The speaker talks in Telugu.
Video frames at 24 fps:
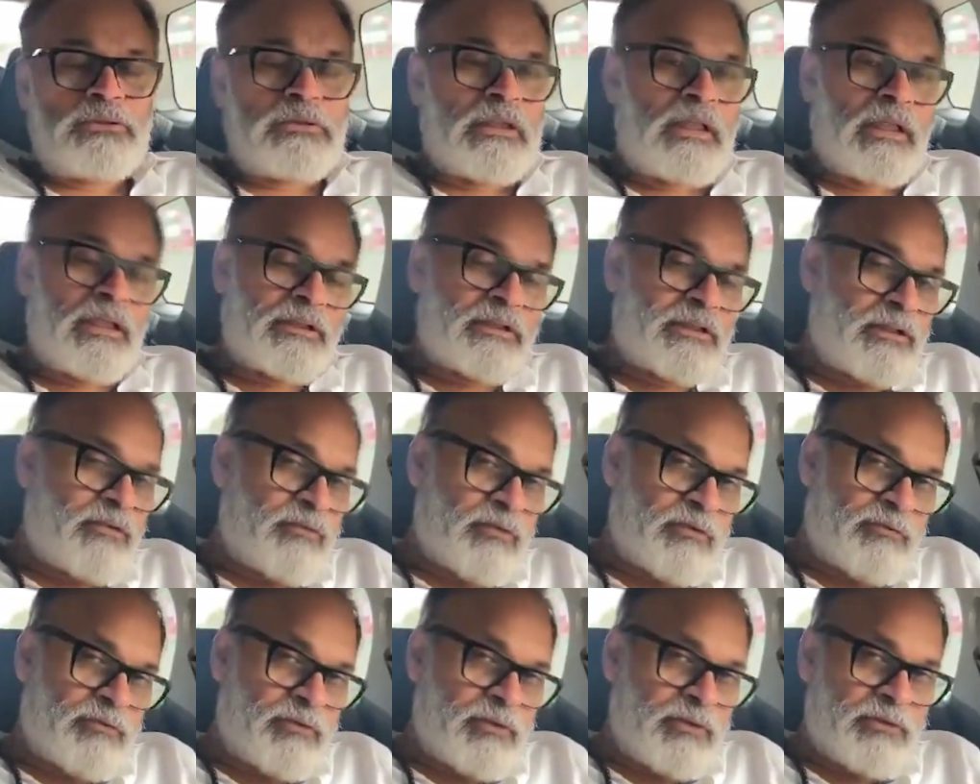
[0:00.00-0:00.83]
చాలా
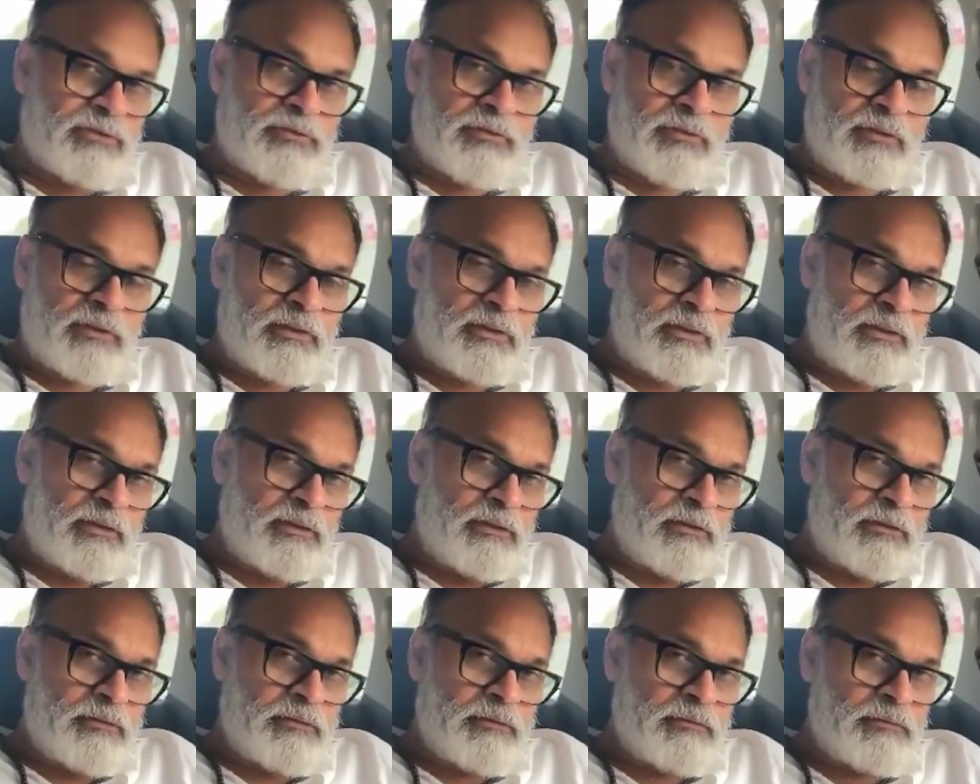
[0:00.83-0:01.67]
తీవ్రమైనటువంటి
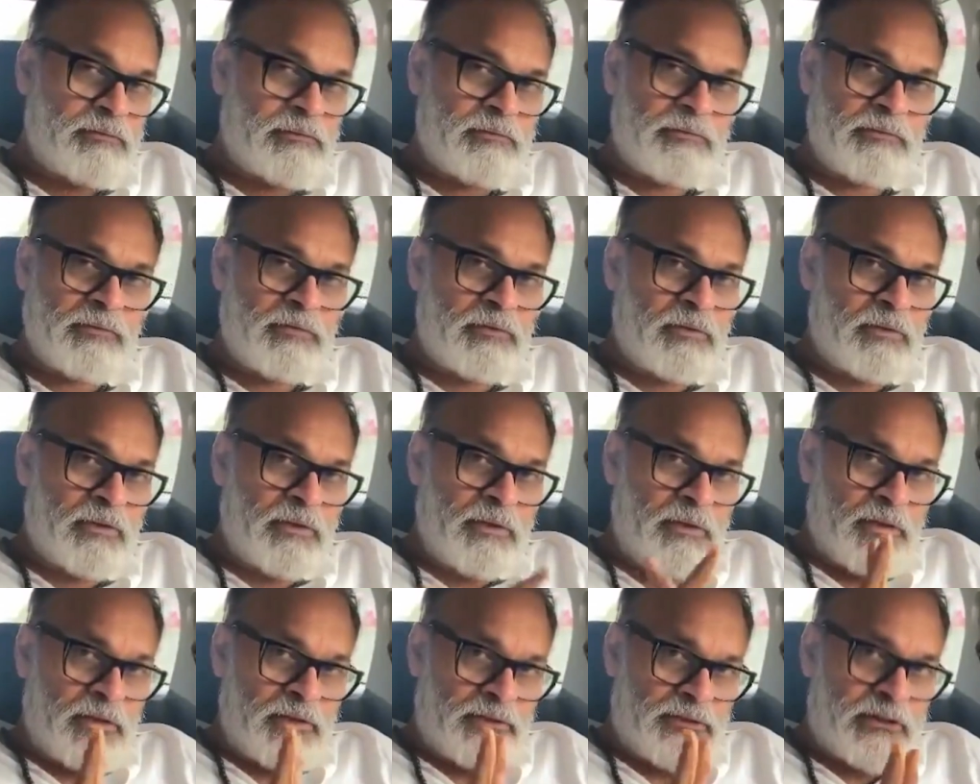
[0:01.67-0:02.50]

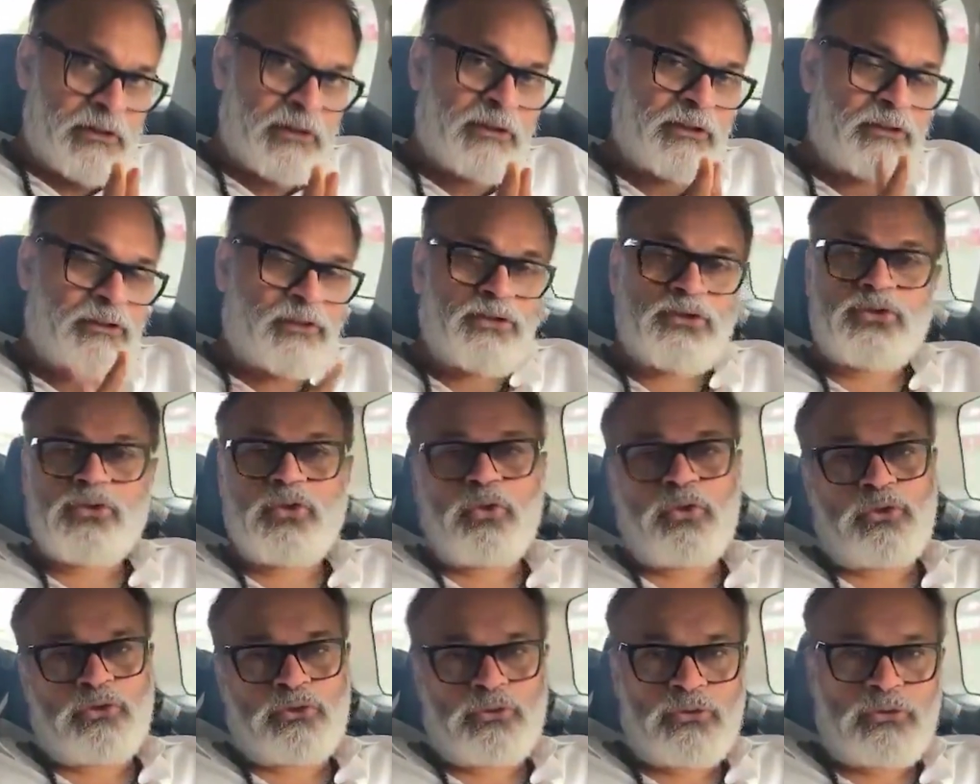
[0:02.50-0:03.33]
చర్యలు
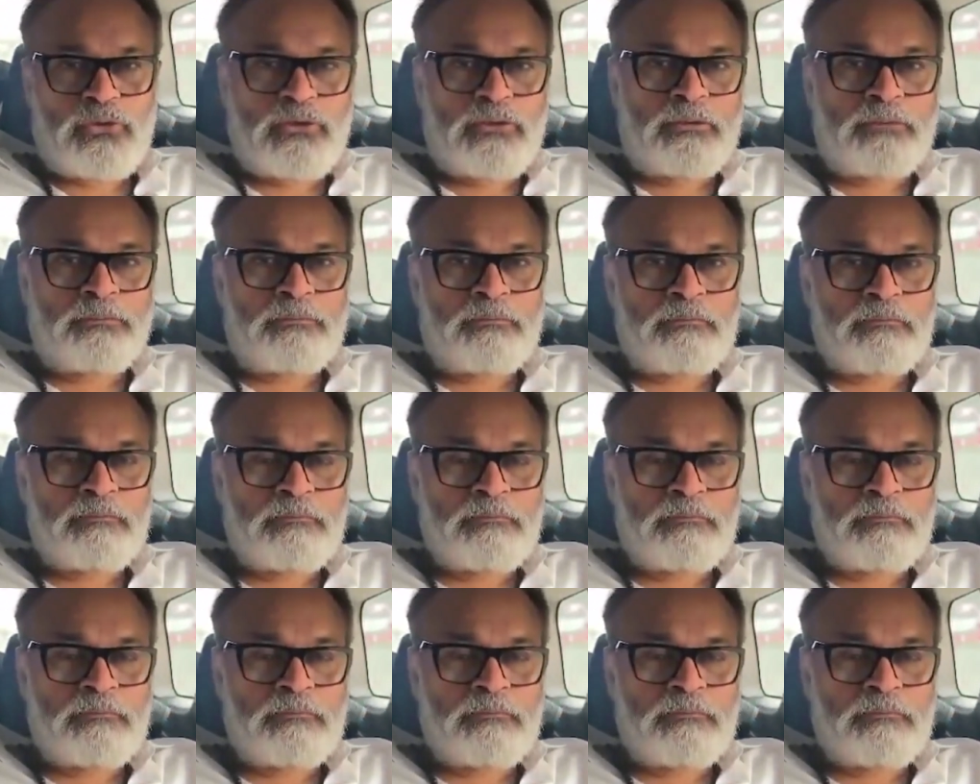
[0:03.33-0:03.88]
తీసుకోవాల్సి ఉంటుంది